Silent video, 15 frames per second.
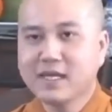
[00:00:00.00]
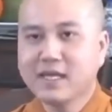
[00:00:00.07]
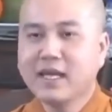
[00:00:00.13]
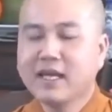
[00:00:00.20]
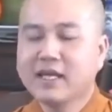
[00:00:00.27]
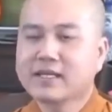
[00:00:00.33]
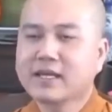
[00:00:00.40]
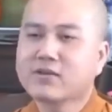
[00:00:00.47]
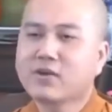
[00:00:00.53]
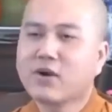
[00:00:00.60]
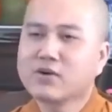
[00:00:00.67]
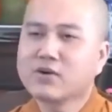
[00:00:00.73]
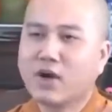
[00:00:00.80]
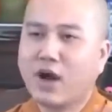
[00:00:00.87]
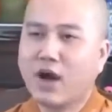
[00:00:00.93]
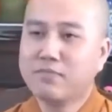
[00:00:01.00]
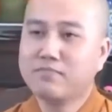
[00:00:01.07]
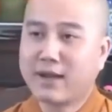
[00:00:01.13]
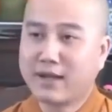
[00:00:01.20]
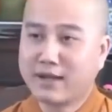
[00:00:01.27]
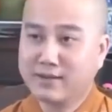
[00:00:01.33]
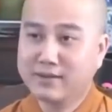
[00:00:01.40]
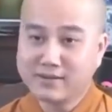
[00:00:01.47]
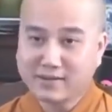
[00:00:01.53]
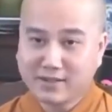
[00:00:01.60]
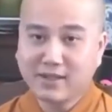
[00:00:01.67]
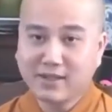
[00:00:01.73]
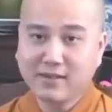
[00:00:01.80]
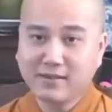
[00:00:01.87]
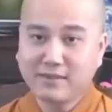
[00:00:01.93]
cái con cọp mà rượt đó
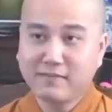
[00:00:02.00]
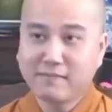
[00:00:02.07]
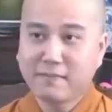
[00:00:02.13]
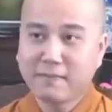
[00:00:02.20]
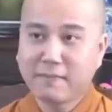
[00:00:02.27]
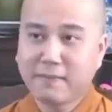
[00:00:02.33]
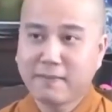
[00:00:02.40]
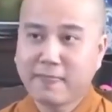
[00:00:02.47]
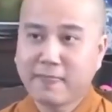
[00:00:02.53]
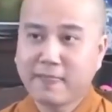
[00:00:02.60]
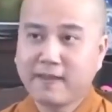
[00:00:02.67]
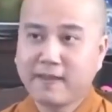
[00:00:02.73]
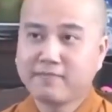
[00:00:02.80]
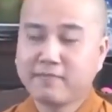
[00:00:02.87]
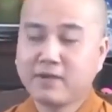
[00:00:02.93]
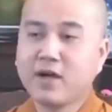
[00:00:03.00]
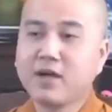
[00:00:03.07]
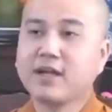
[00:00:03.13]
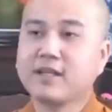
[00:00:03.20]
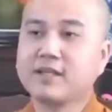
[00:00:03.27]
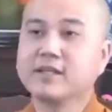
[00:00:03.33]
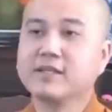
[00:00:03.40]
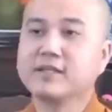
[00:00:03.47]
đó nó là những cái